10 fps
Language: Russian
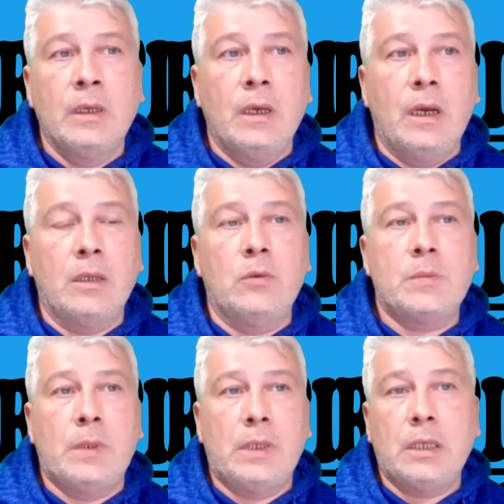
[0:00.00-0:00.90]
одну из
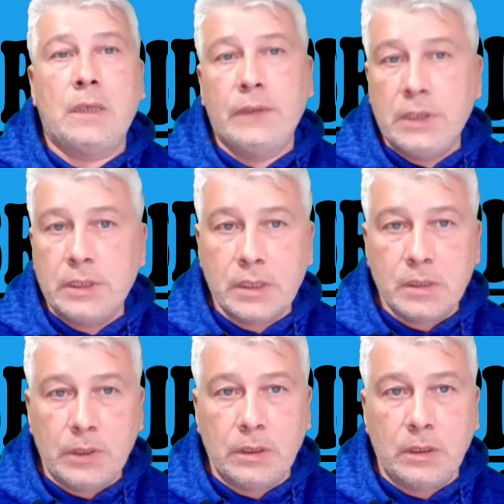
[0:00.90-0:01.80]
палаток фактически
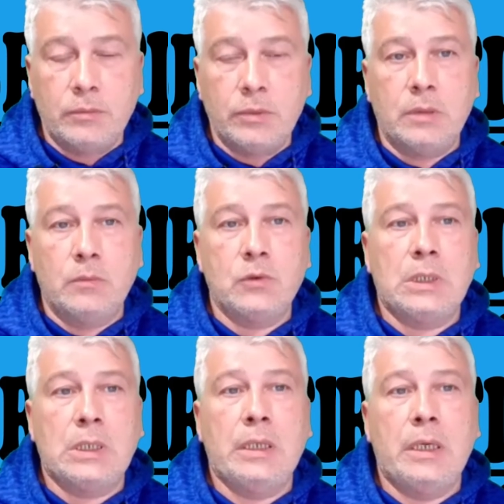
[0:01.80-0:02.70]
смыло. Потому
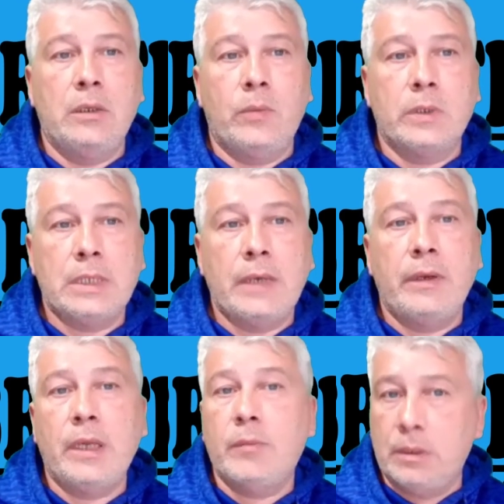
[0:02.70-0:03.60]
что когда они
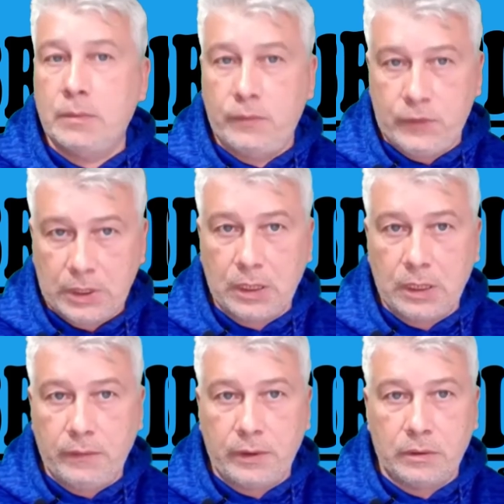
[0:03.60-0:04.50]
поставили, я об этом вчера
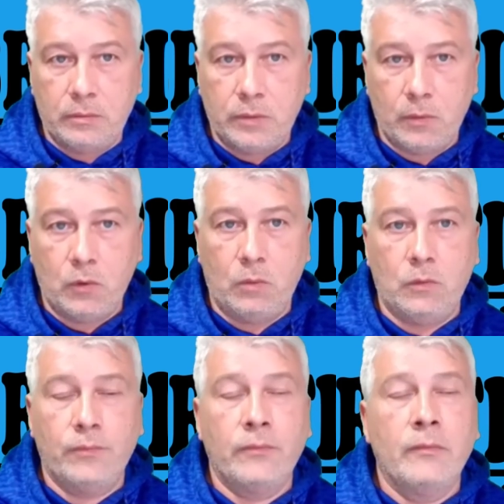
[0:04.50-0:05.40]
говорил, по-моему,
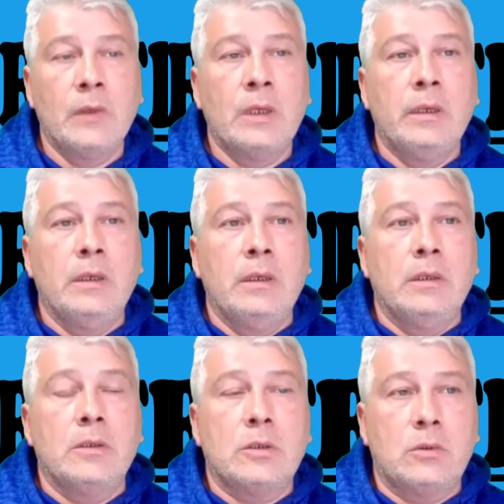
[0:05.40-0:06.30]

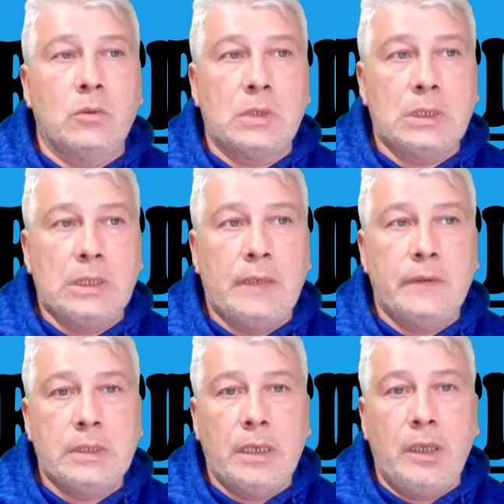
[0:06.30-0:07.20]
что когда
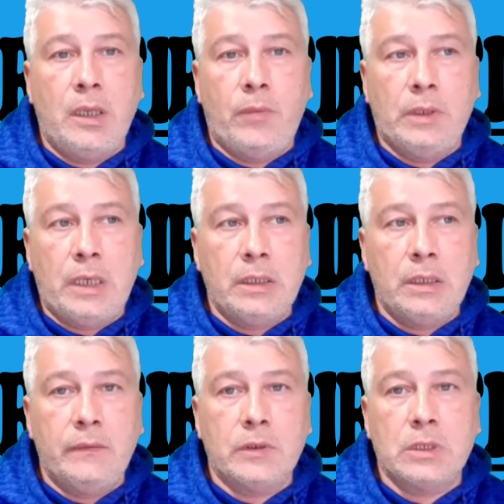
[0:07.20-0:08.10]
вы ставите
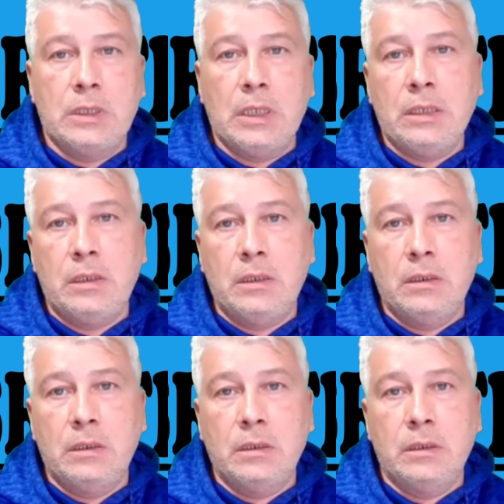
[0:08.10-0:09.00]
палатки в ожидании
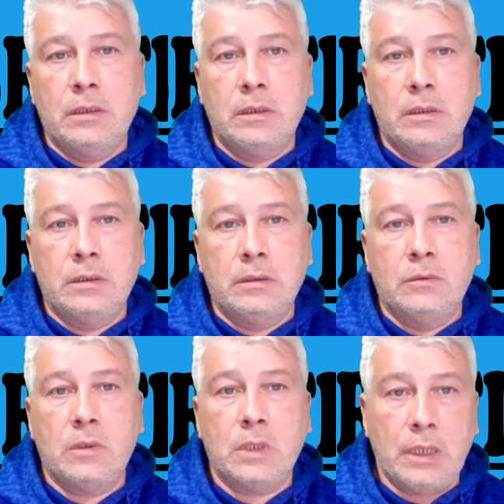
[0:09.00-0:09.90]
э,
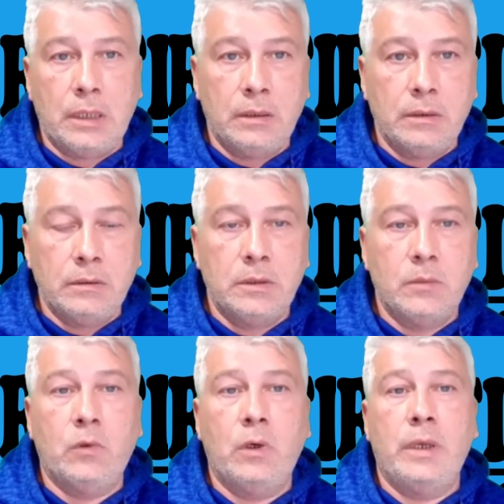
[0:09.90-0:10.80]
урагана,
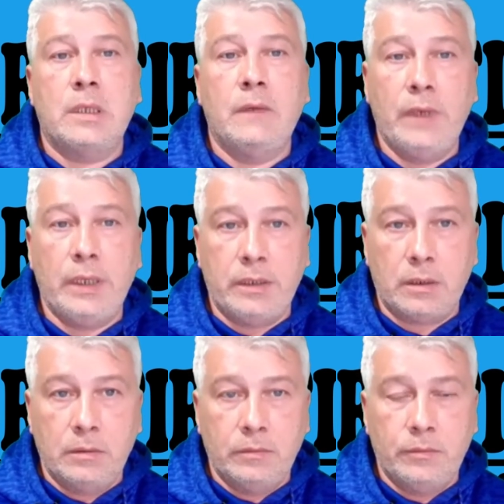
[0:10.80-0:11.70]
тем более если ветер
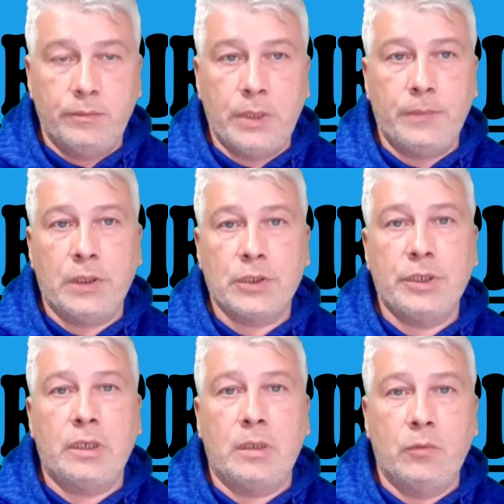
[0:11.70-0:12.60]

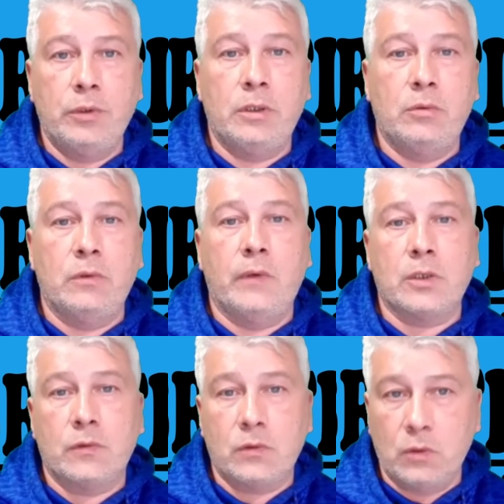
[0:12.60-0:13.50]
предположительно будет дуть в
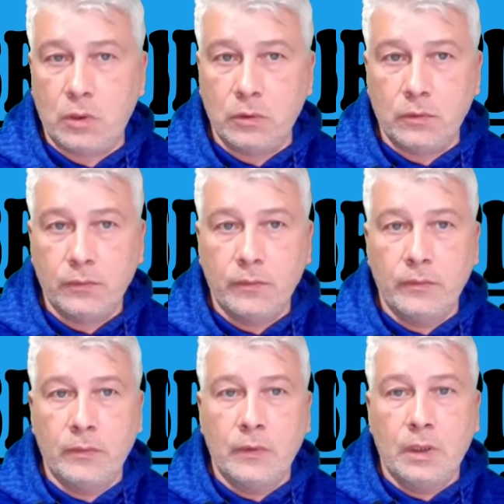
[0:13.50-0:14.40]
вашу сторону,
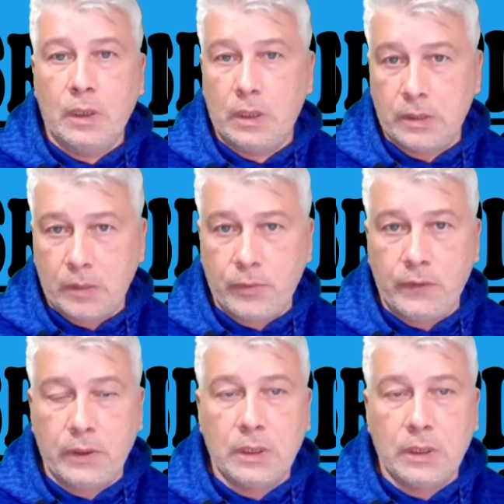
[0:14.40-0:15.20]
Оксан, привет,